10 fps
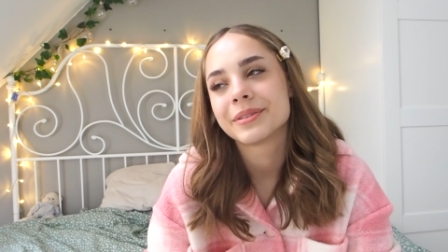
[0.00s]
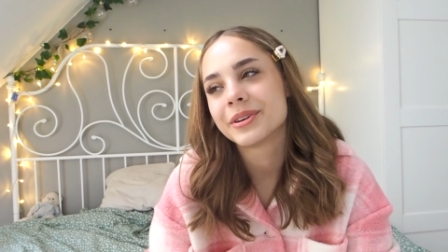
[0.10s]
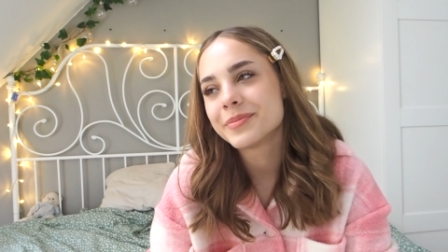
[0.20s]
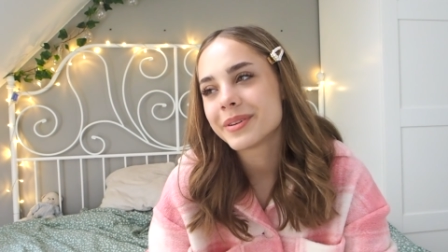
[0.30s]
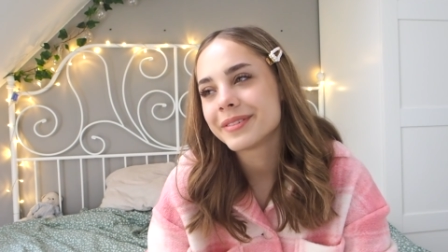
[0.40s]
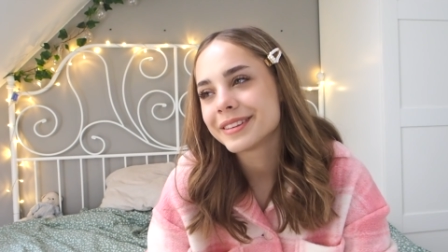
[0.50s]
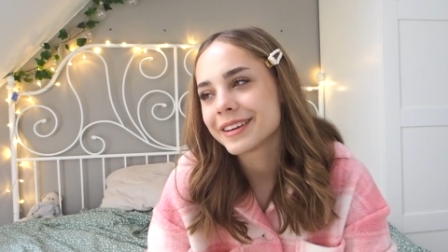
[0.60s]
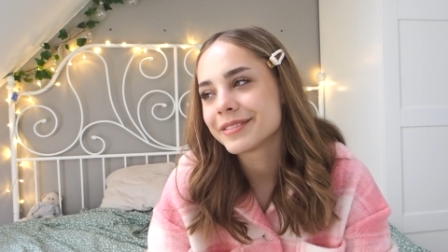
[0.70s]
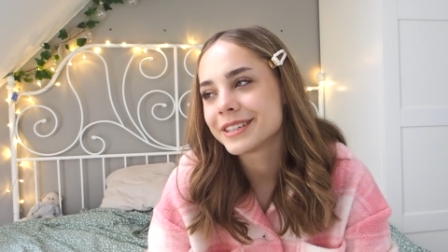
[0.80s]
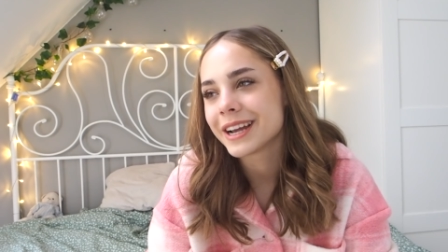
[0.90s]
No i
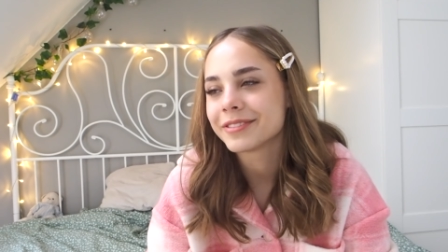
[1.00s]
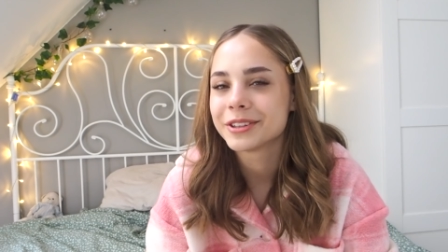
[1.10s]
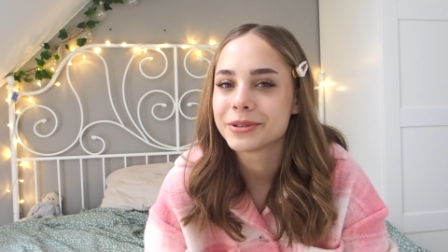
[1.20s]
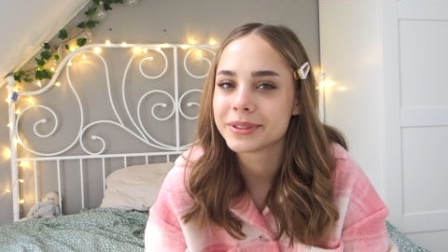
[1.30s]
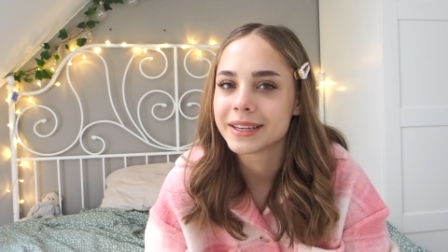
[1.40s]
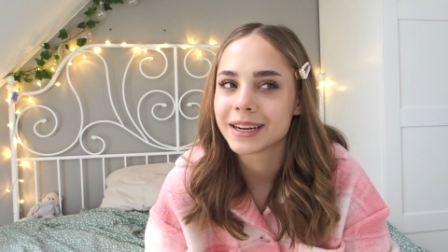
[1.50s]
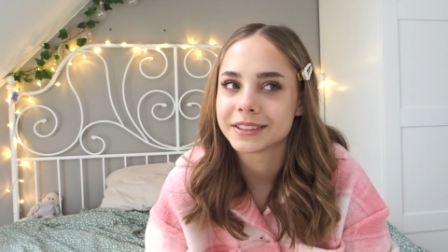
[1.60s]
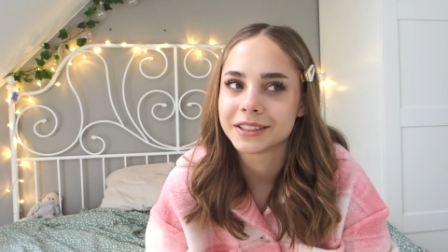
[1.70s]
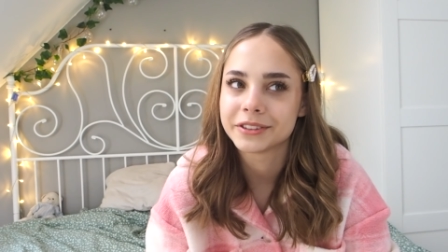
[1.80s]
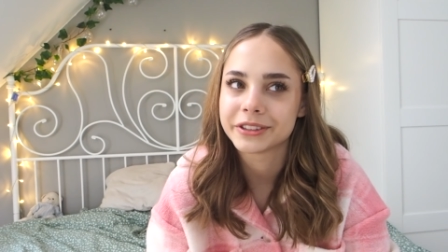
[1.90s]
pamiętam, że ja w tej szóstej
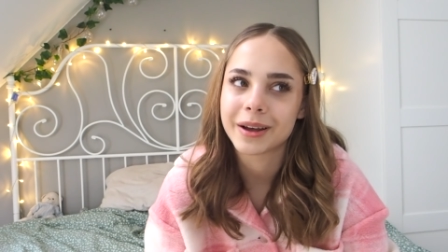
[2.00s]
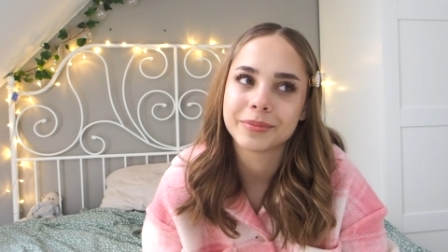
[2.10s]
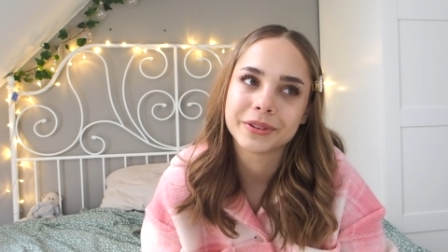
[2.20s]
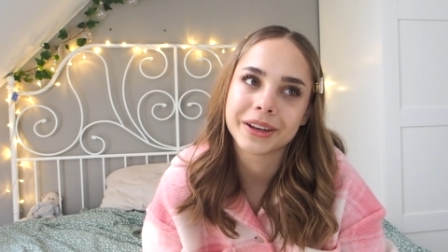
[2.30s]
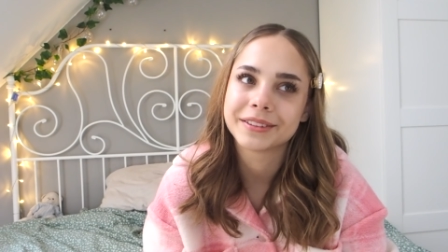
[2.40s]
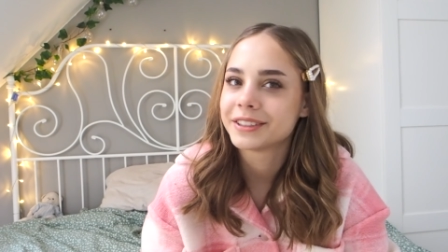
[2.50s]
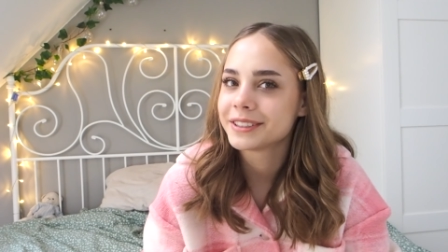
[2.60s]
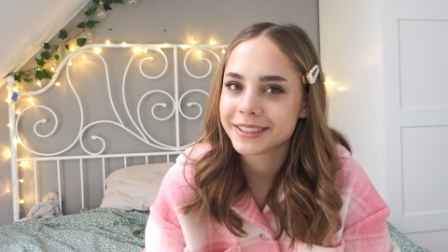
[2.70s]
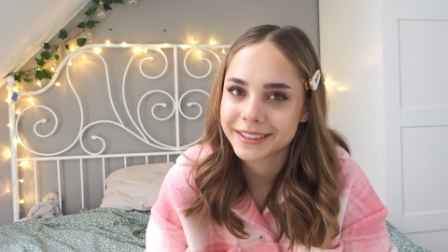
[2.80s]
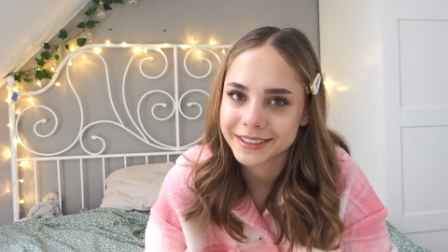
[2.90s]
klasie stwierdziłam, no ja
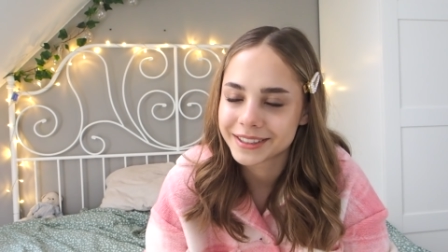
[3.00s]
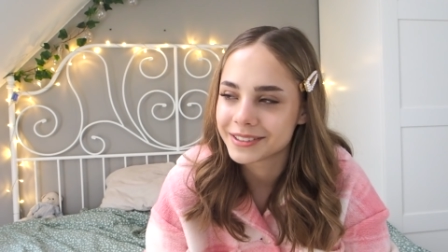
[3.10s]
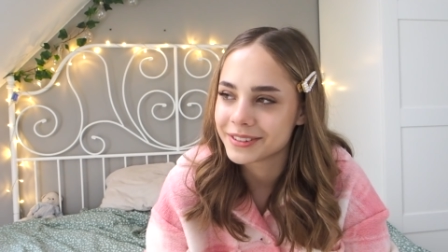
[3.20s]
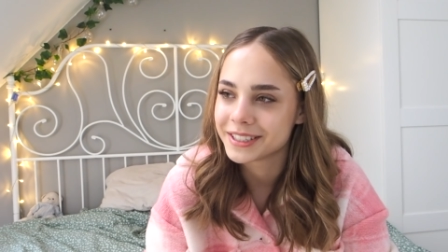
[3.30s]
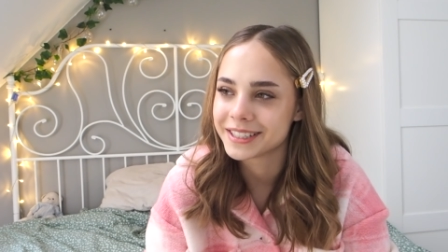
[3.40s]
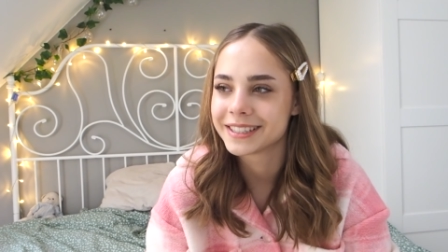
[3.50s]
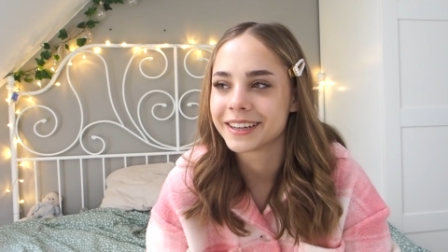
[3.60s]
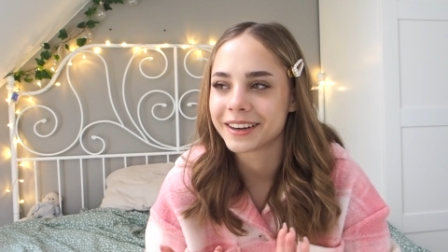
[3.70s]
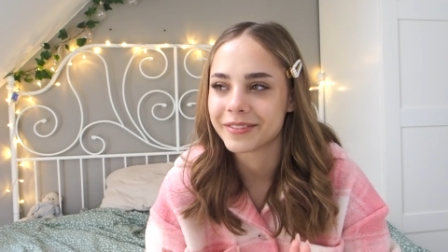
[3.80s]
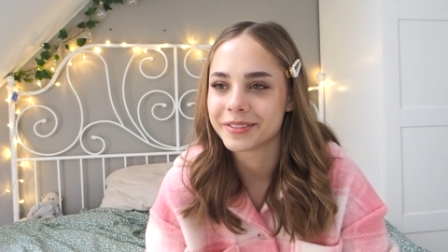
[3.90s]
też taki chcę mieć
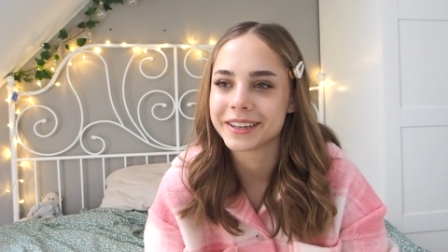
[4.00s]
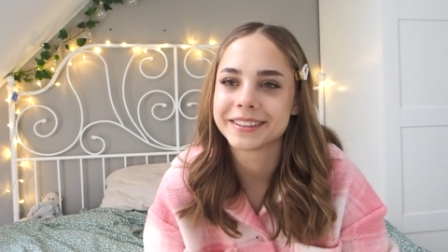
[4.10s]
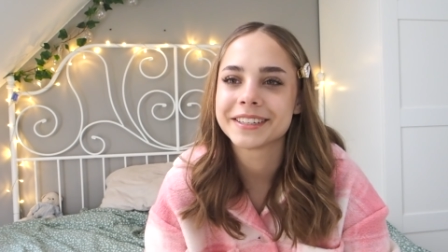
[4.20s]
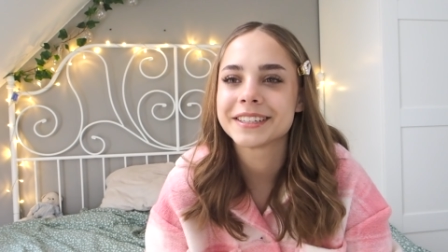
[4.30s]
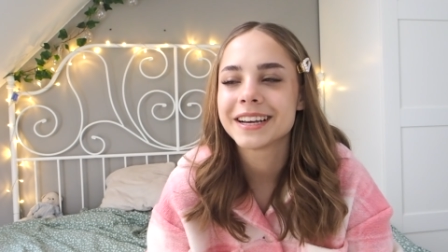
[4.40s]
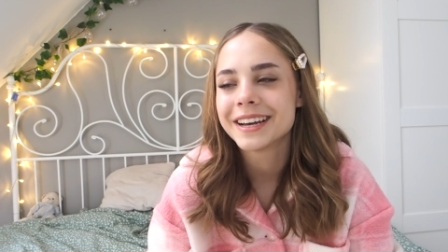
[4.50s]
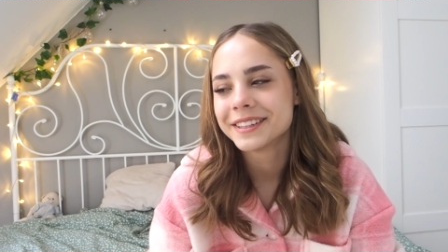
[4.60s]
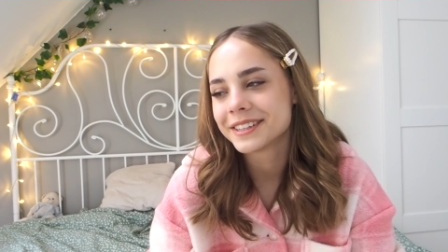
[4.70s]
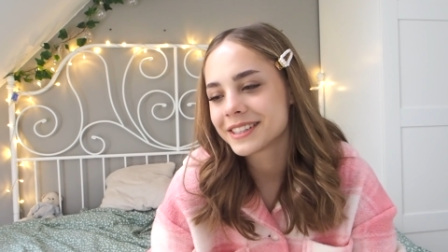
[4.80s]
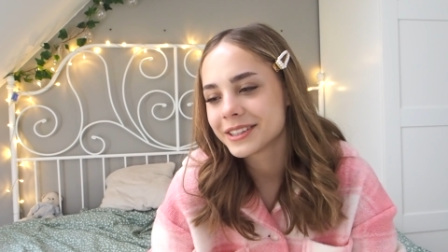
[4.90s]
Instagram, no ja też,
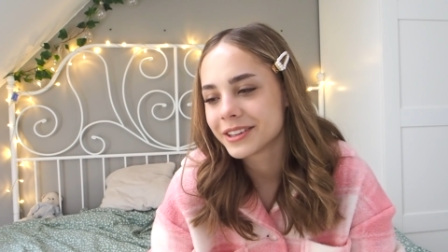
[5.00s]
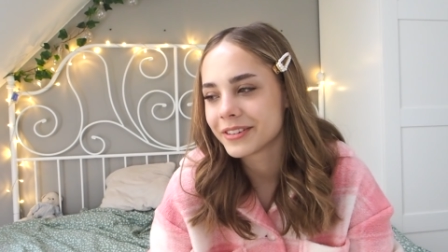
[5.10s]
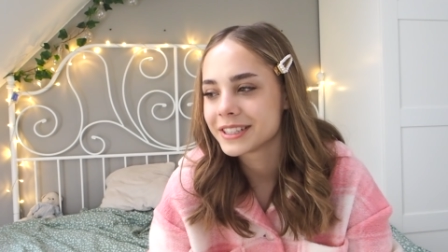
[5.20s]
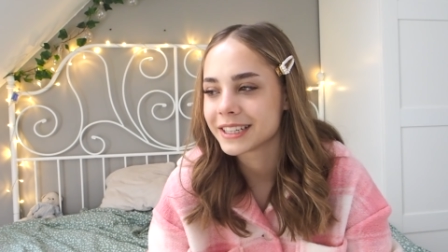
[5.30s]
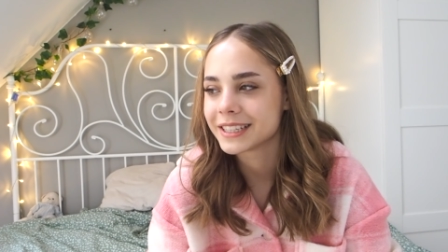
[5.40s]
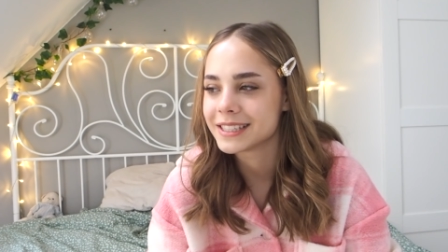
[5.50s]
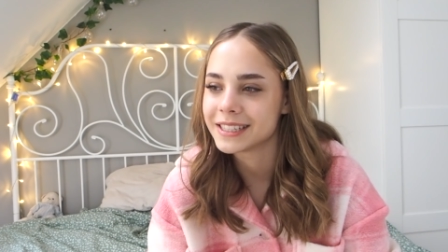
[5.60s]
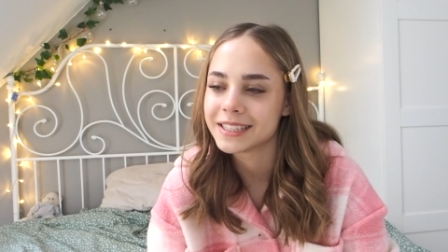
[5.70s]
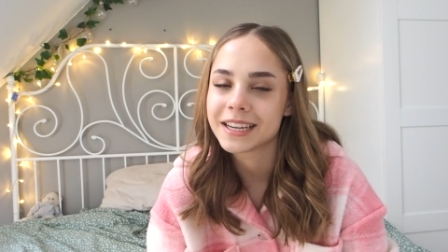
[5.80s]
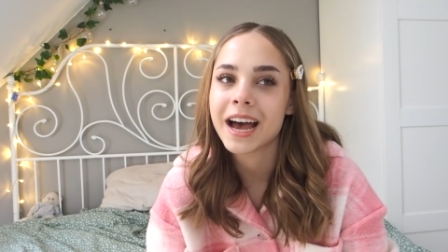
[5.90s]
też chcę dodawać takie
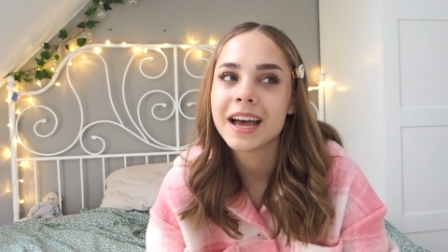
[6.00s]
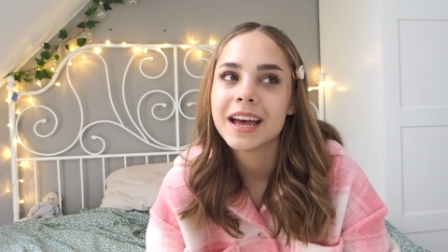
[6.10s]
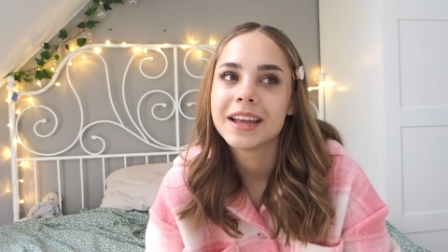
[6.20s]
zdjęcia.